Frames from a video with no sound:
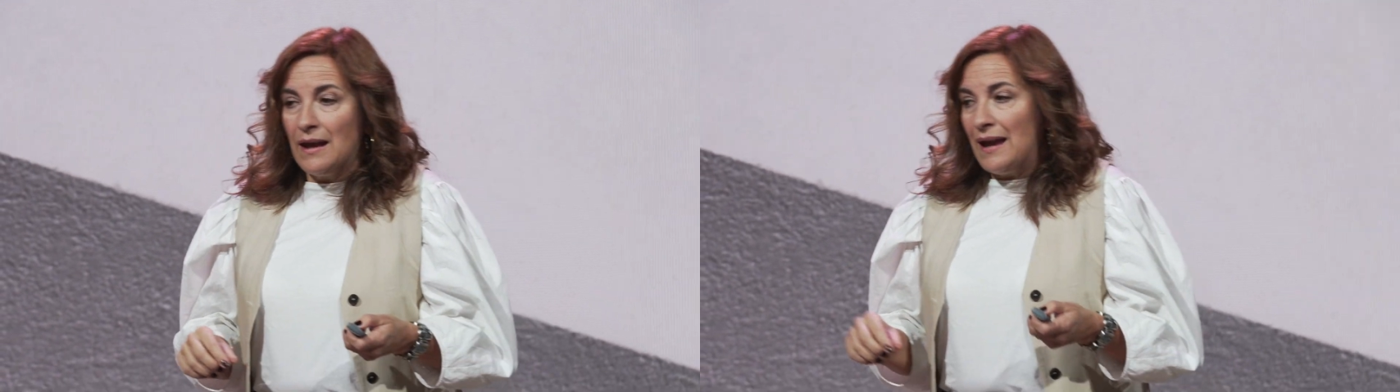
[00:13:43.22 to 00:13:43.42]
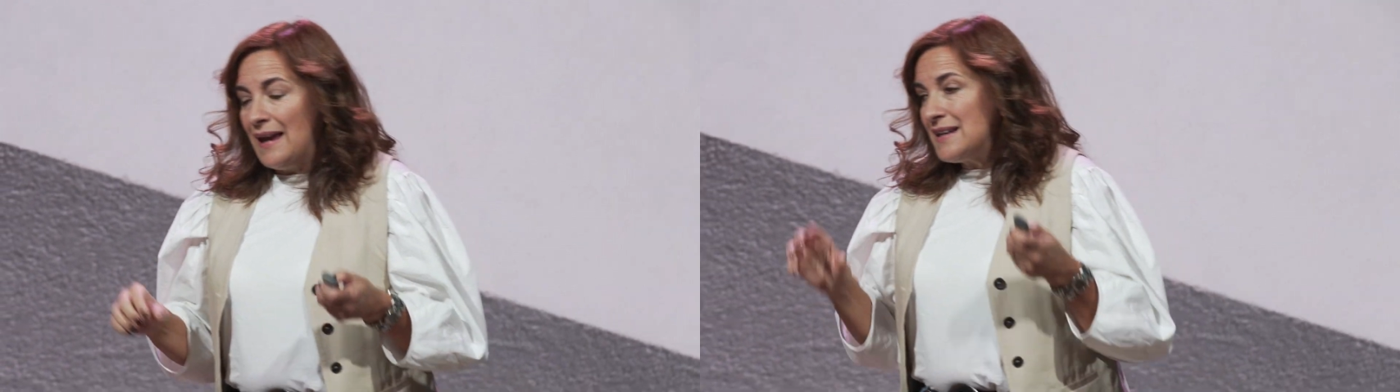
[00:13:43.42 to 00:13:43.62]

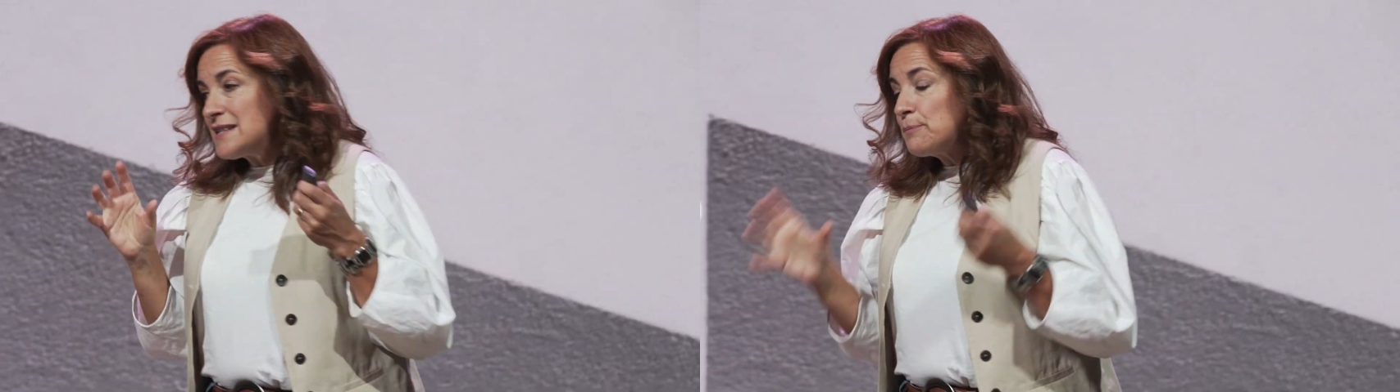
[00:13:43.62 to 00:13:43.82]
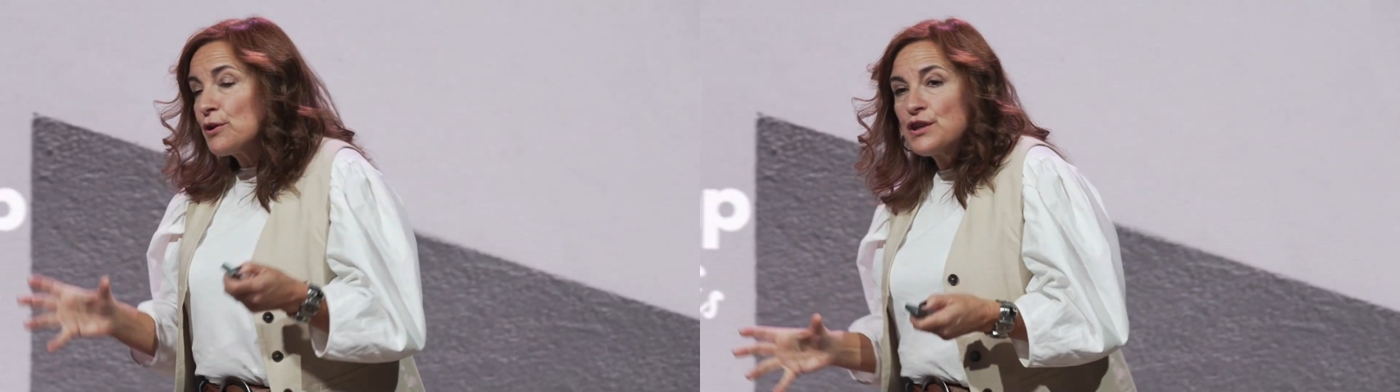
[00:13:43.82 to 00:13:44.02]
En
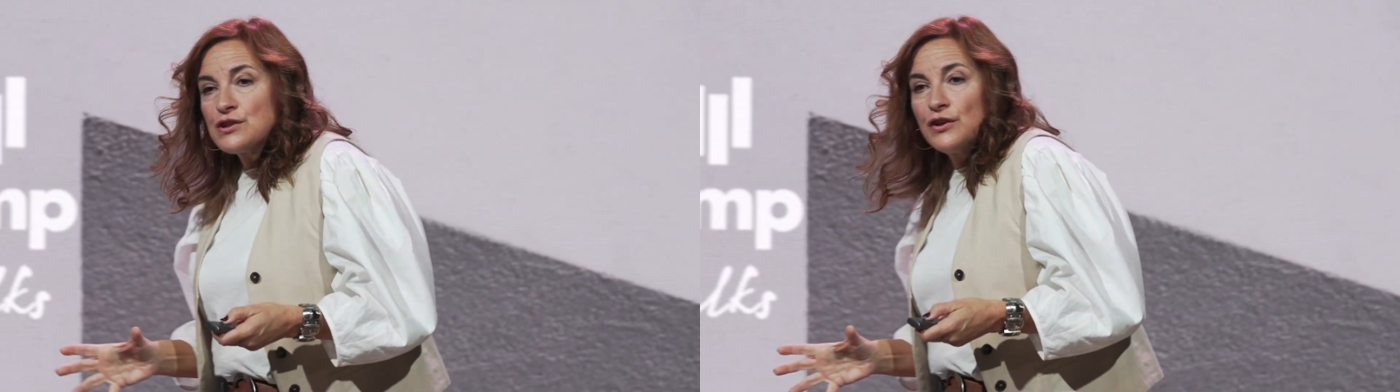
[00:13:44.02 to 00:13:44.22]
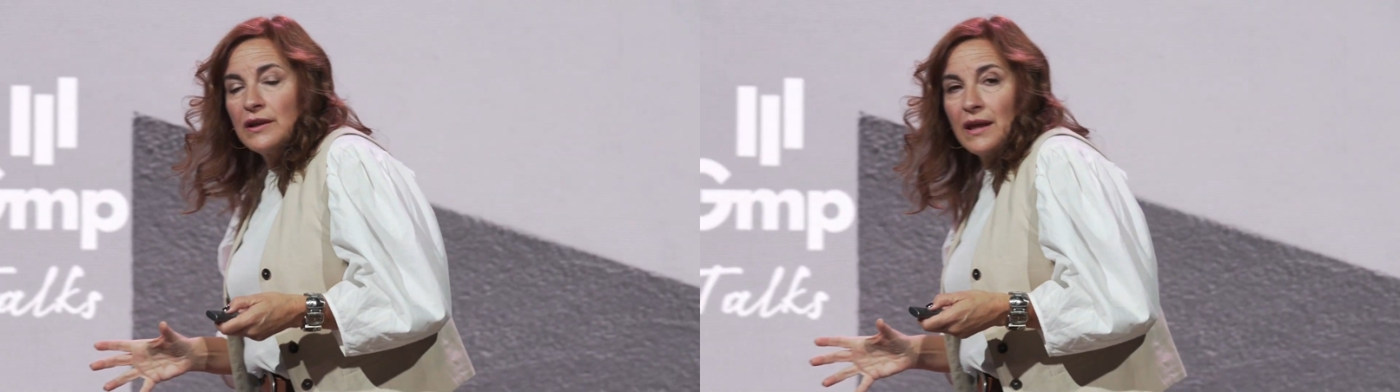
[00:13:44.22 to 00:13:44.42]
ese
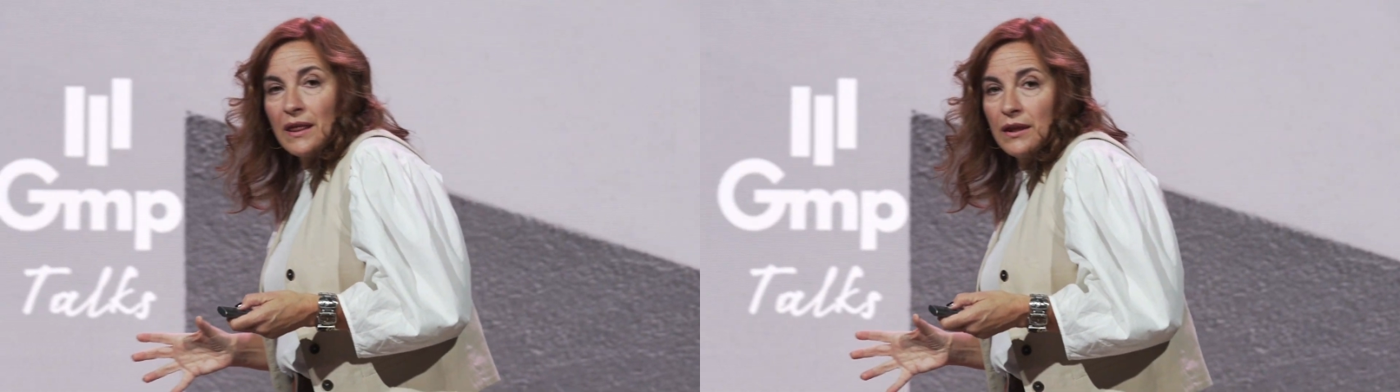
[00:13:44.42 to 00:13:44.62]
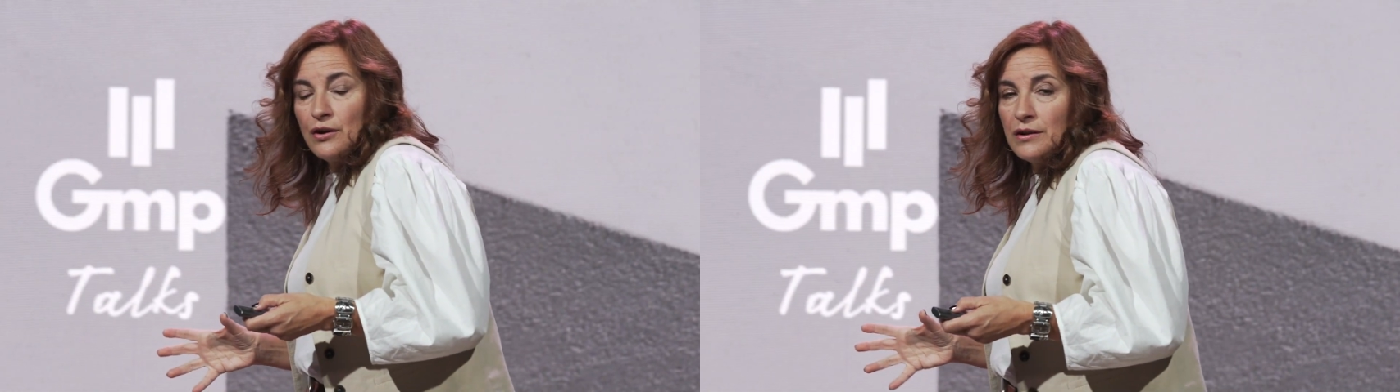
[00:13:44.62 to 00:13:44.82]
proceso de
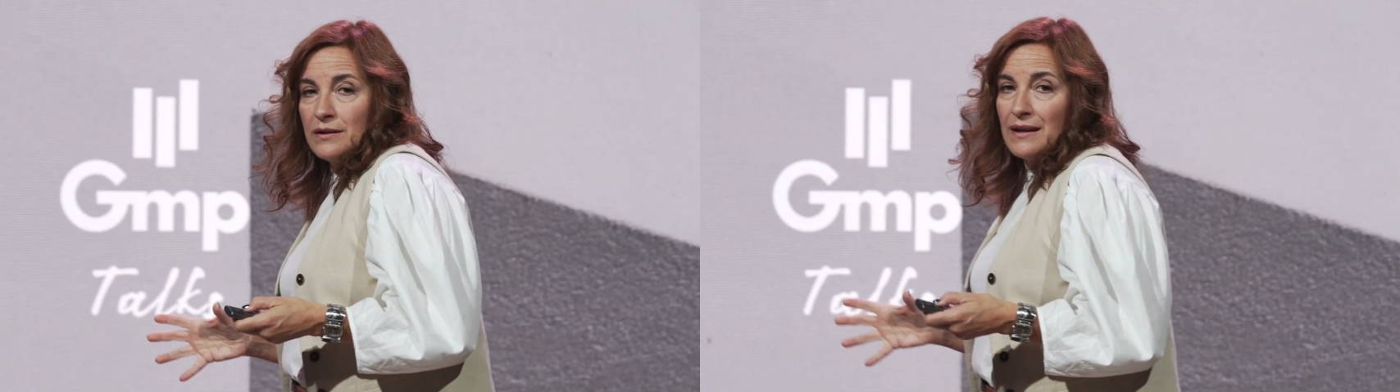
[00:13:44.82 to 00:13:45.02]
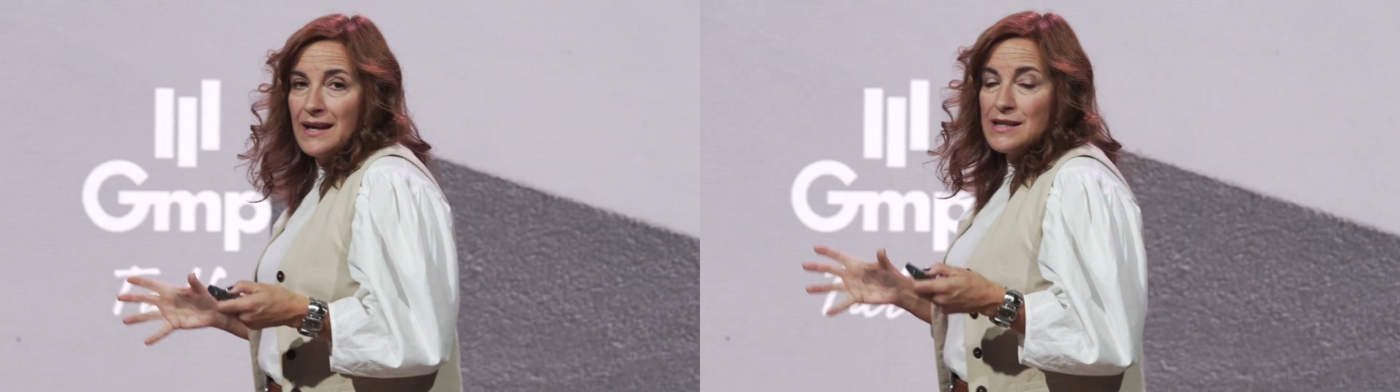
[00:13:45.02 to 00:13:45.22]
ideación
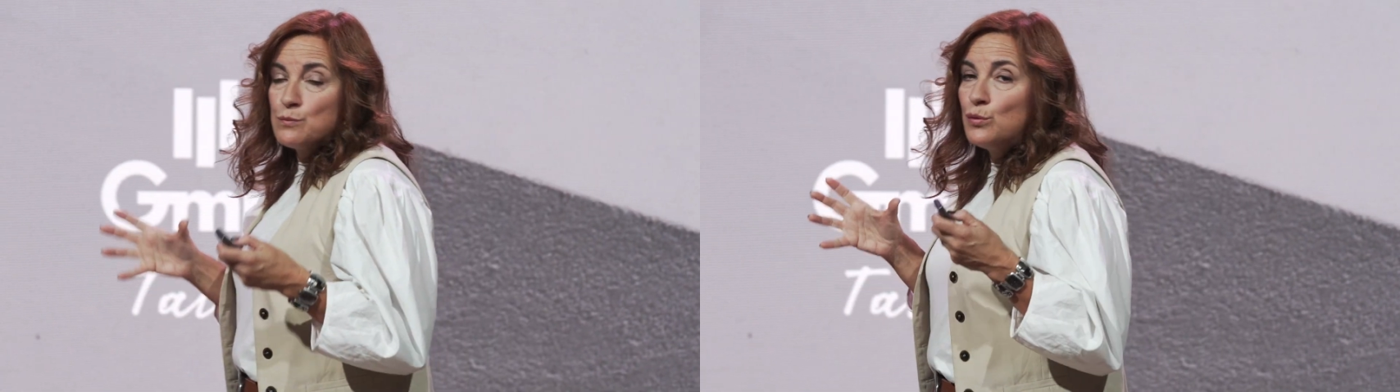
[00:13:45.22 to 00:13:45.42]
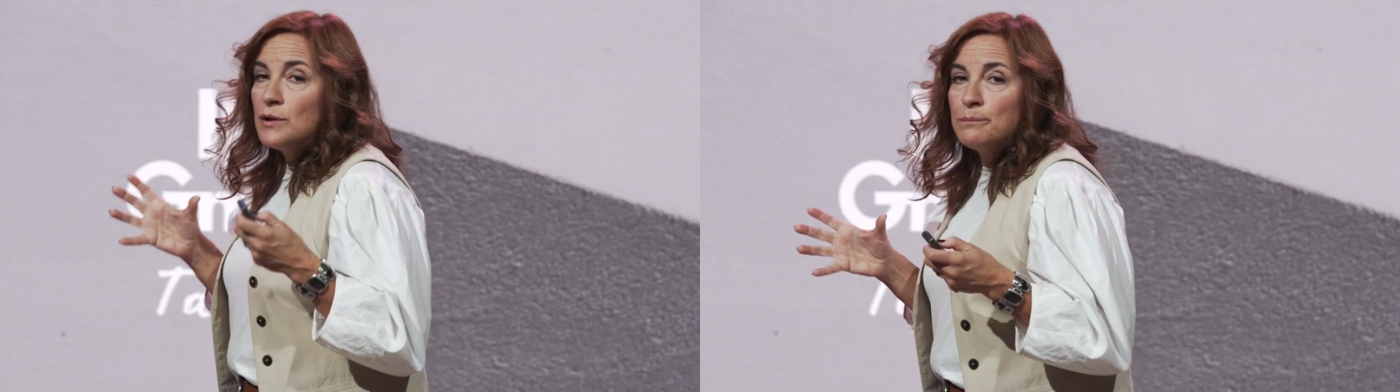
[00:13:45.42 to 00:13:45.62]
es
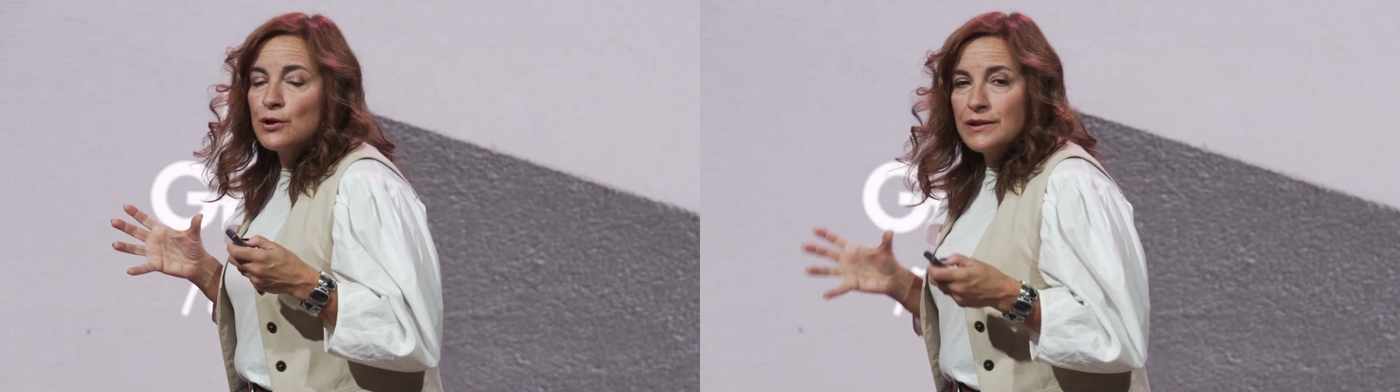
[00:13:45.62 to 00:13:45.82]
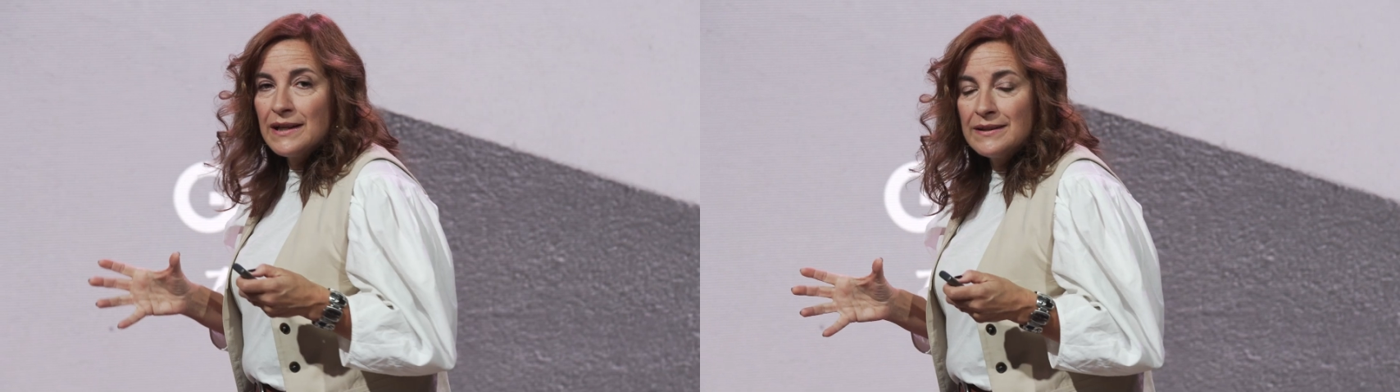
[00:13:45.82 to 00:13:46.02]
muy
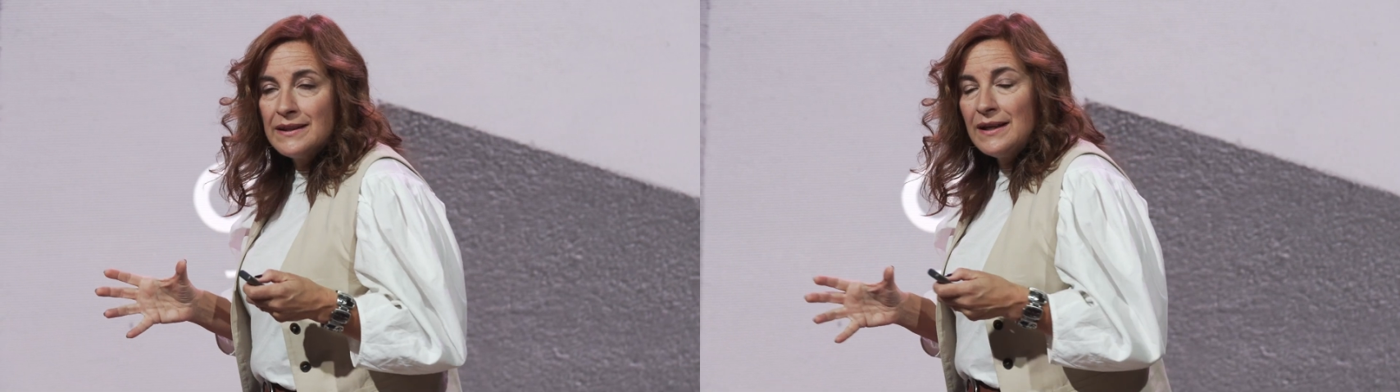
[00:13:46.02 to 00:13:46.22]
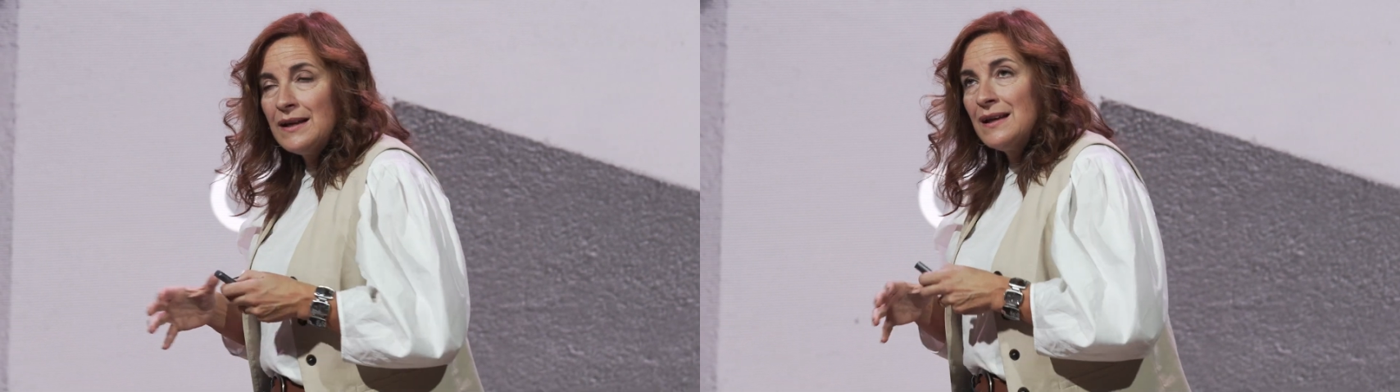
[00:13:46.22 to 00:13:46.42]
importante